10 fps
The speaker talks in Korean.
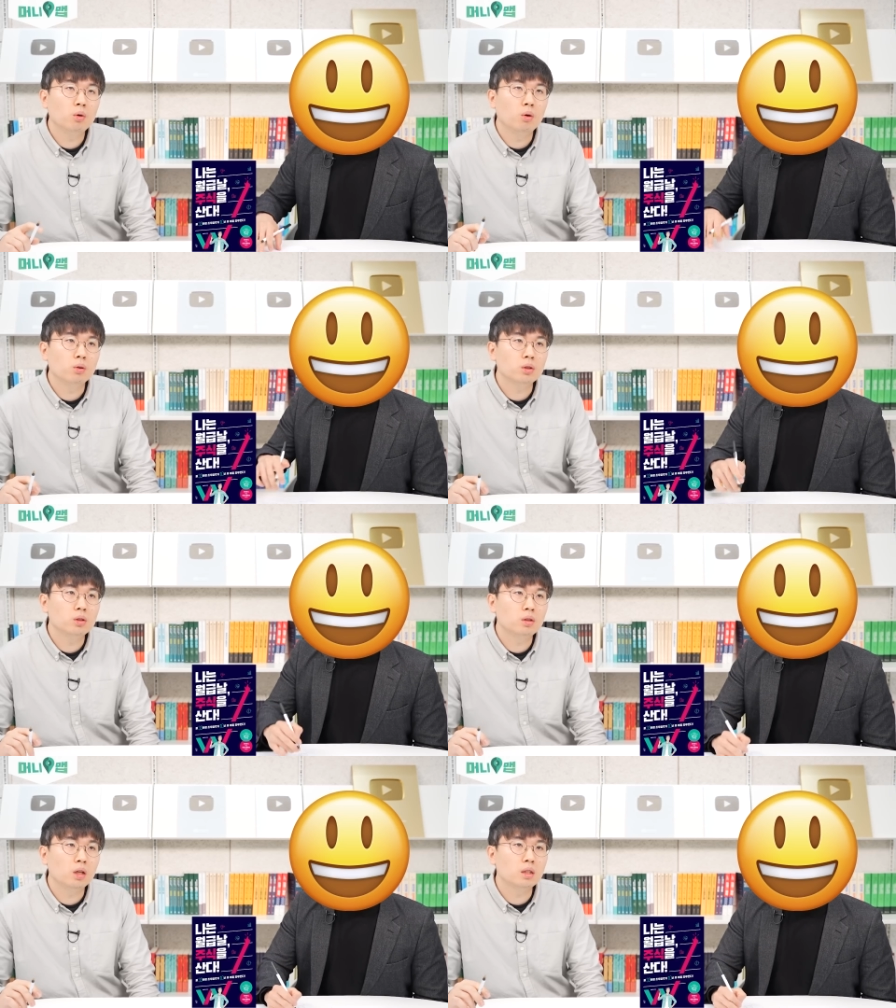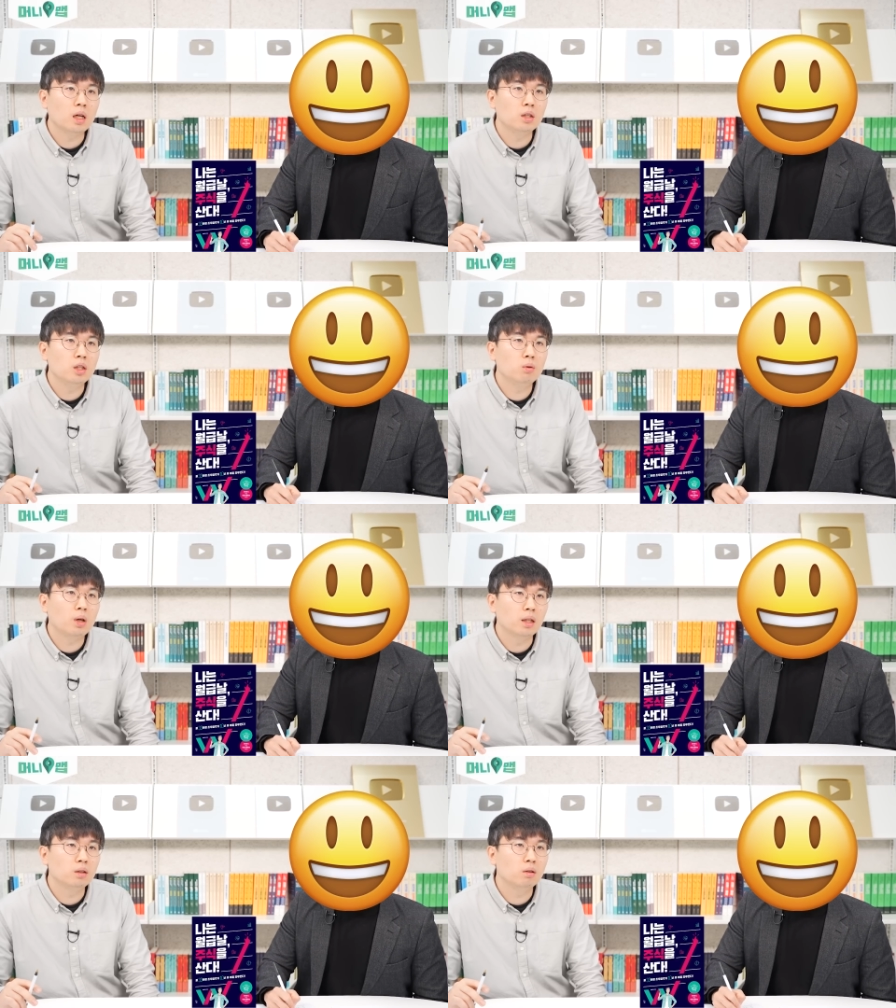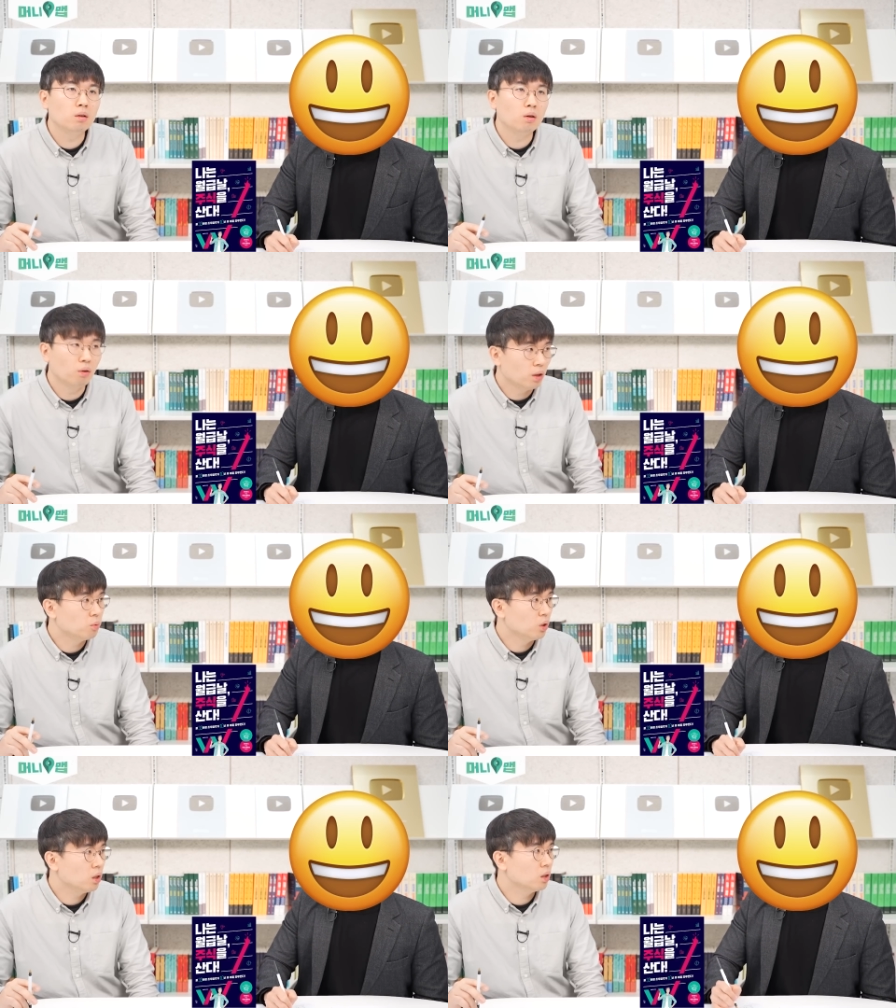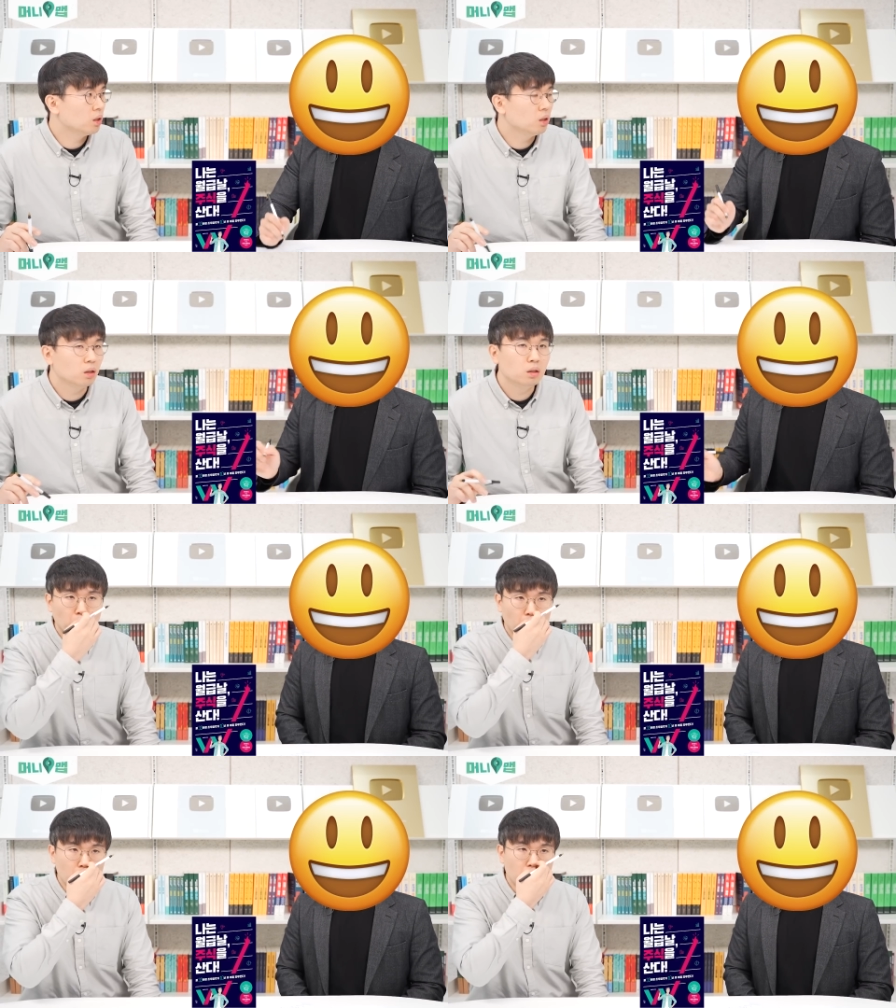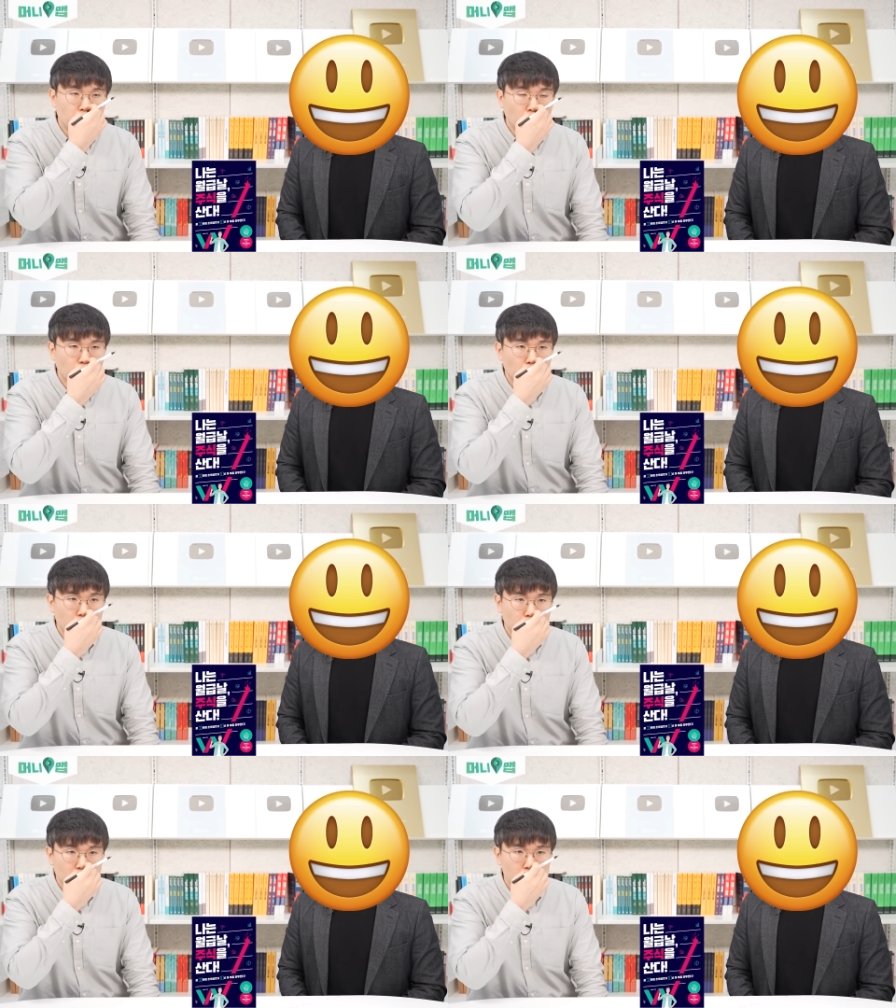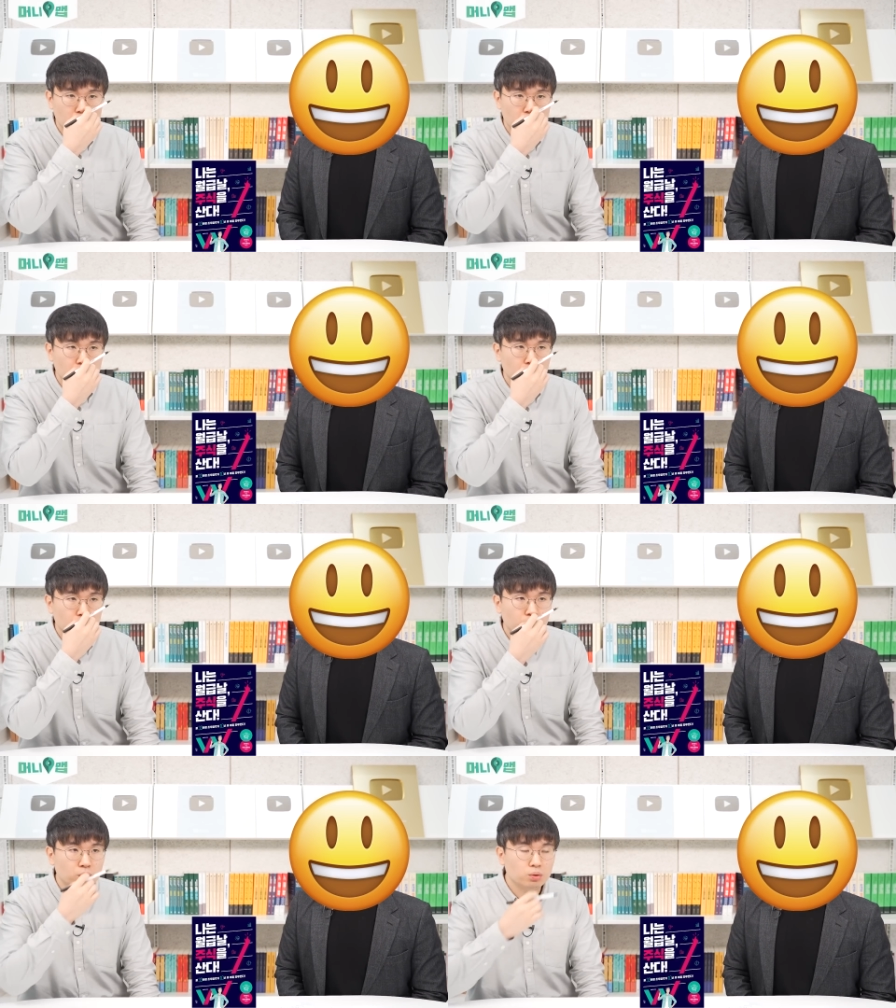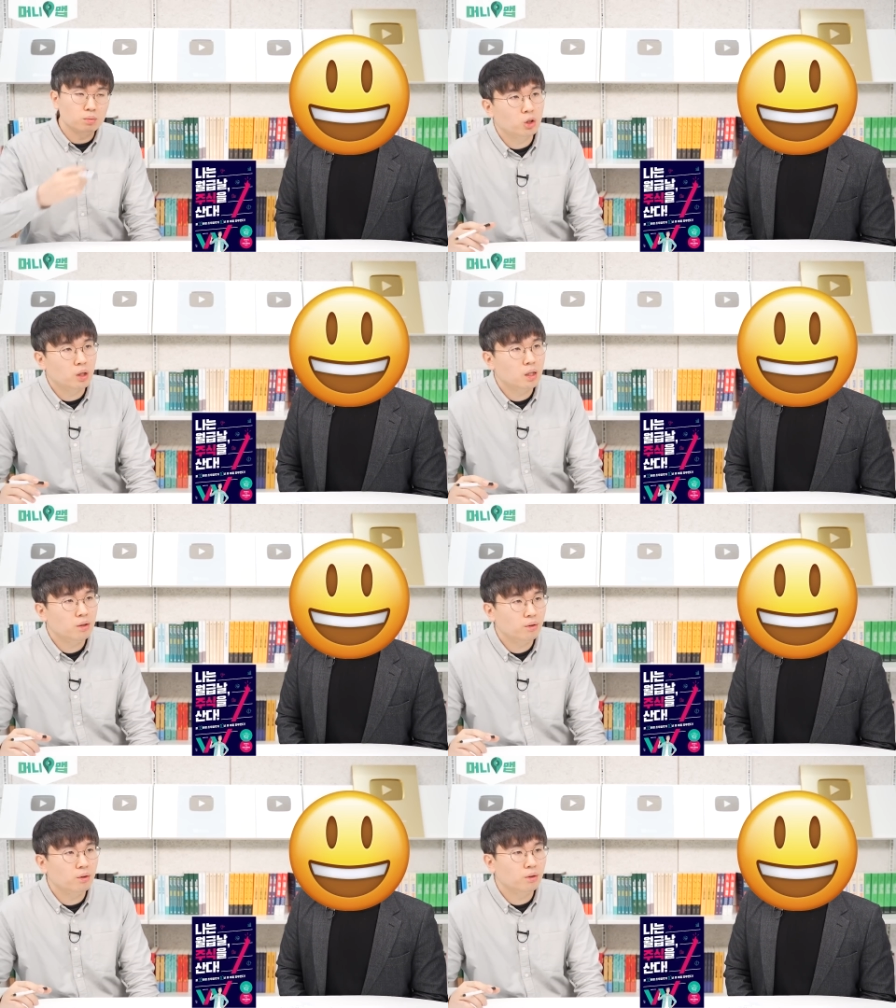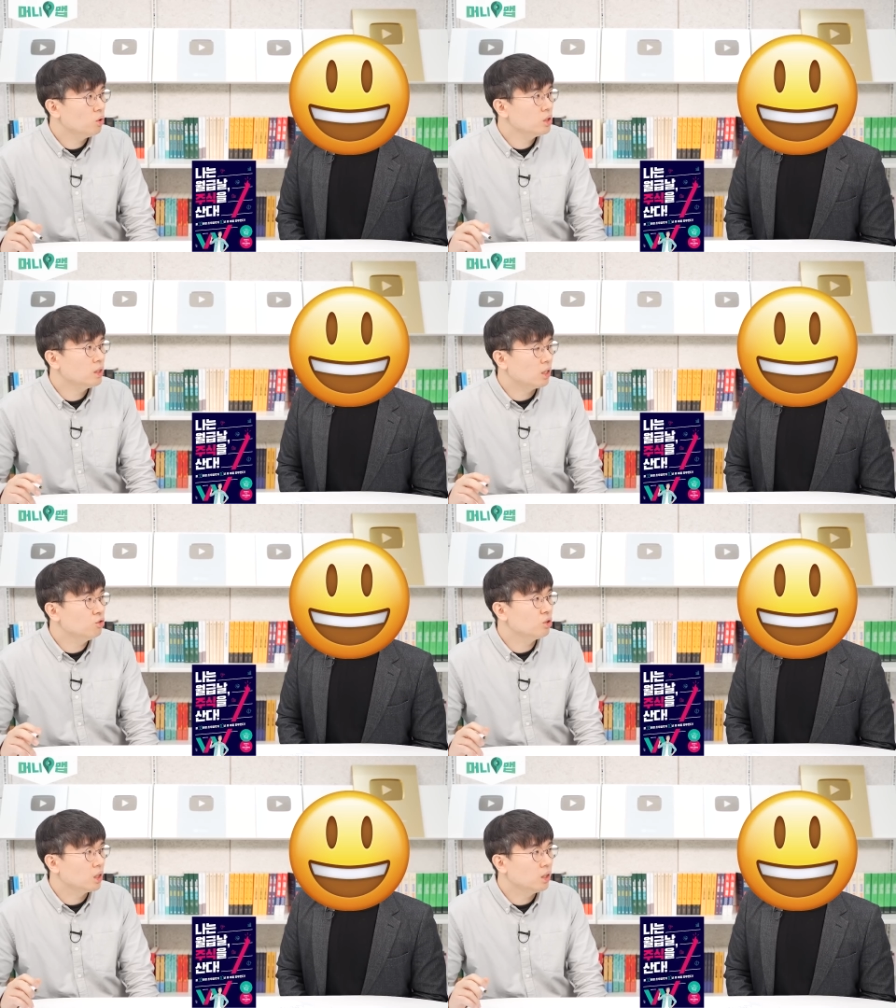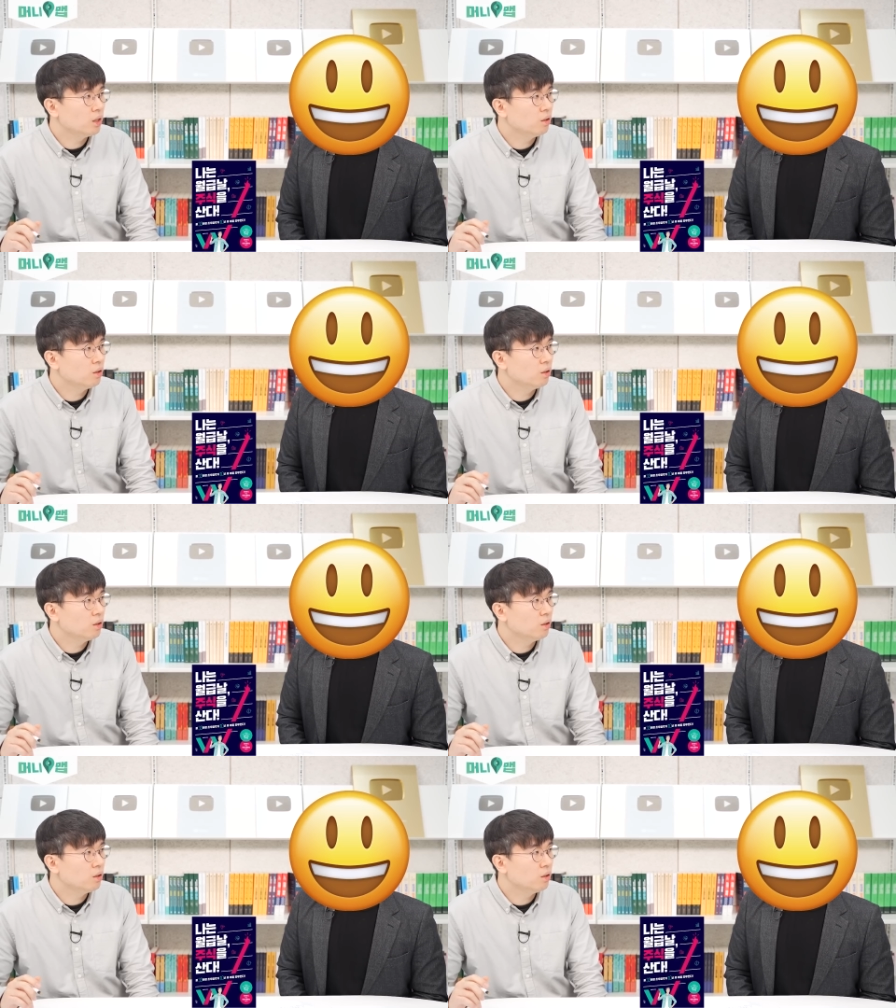뭐 어쨌든 되게 장기로 가는 거다 보니까 네. 멀리 보고 사실 DC형으로 전환해서 훨씬 나올 수 있겠네요.